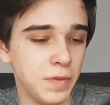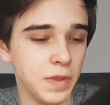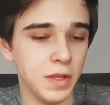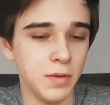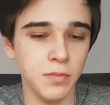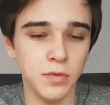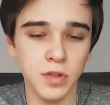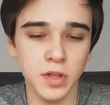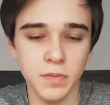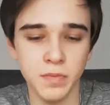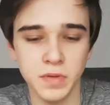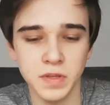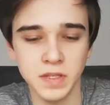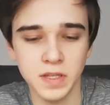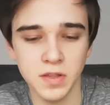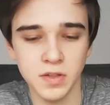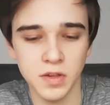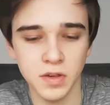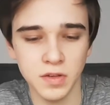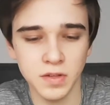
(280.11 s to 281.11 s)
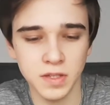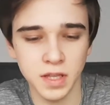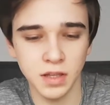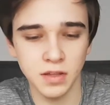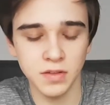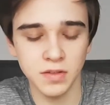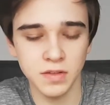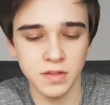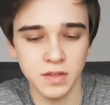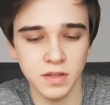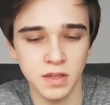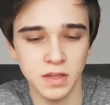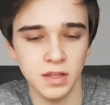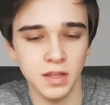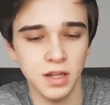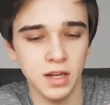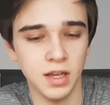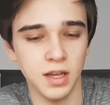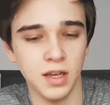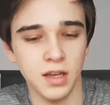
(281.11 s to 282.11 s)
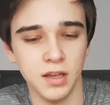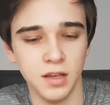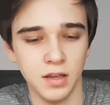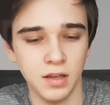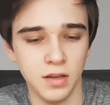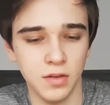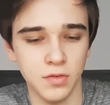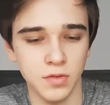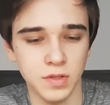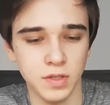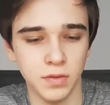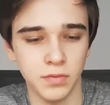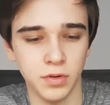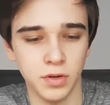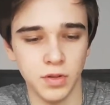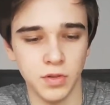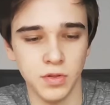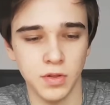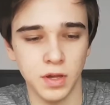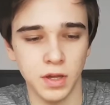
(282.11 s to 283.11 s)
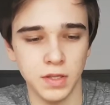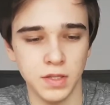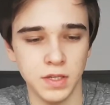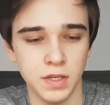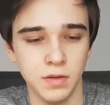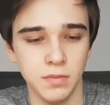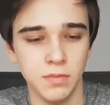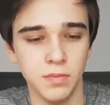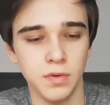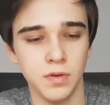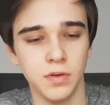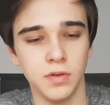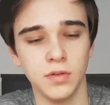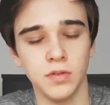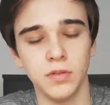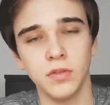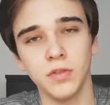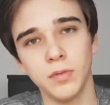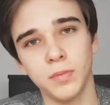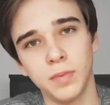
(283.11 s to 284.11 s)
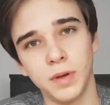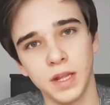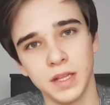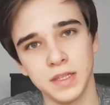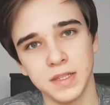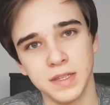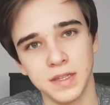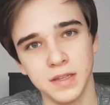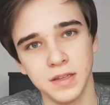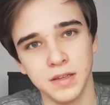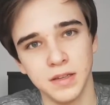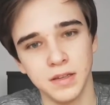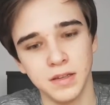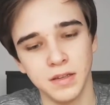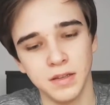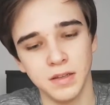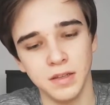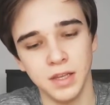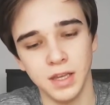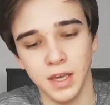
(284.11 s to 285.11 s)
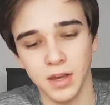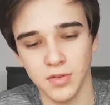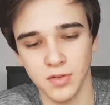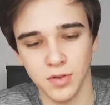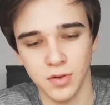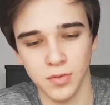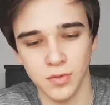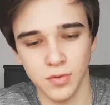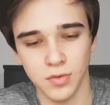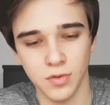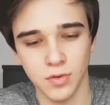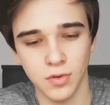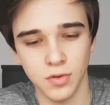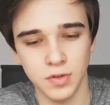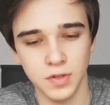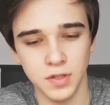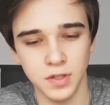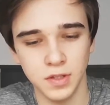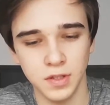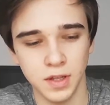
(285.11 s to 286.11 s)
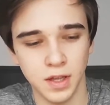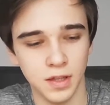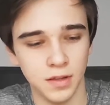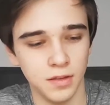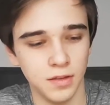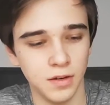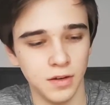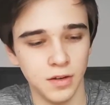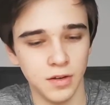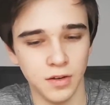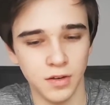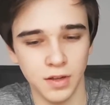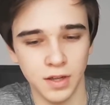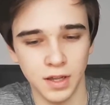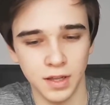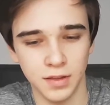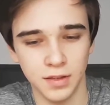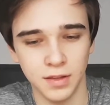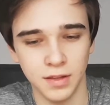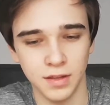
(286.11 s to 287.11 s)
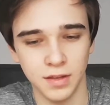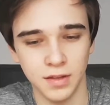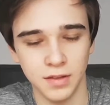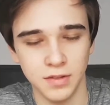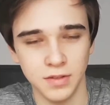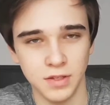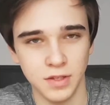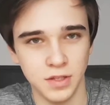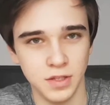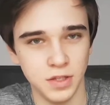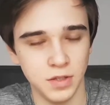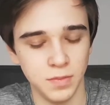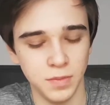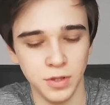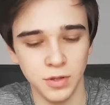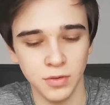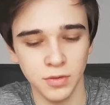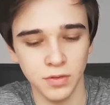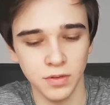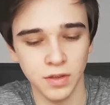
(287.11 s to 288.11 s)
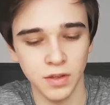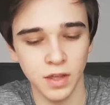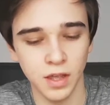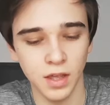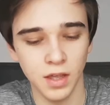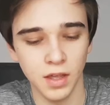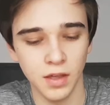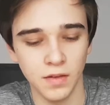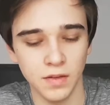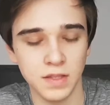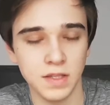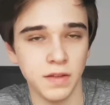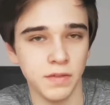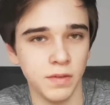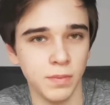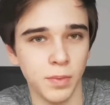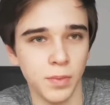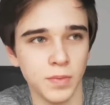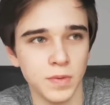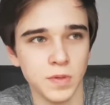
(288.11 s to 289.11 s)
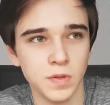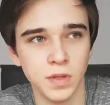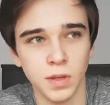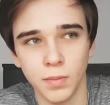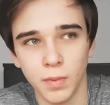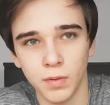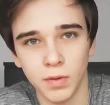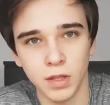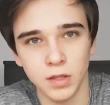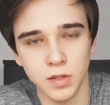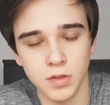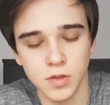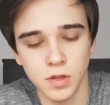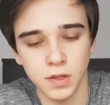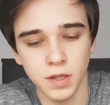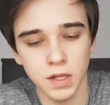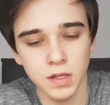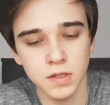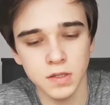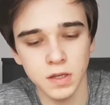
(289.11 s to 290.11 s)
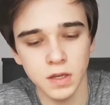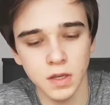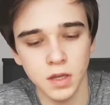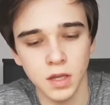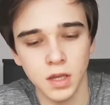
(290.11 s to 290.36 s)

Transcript: I muszę przyznać, że ostatnio z Kindla korzystam trochę rzadziej, bo do pracy nie jeżdżę już godzinę, tylko jadę 10 minut więc nawet po prostu nie mam kiedy czytać.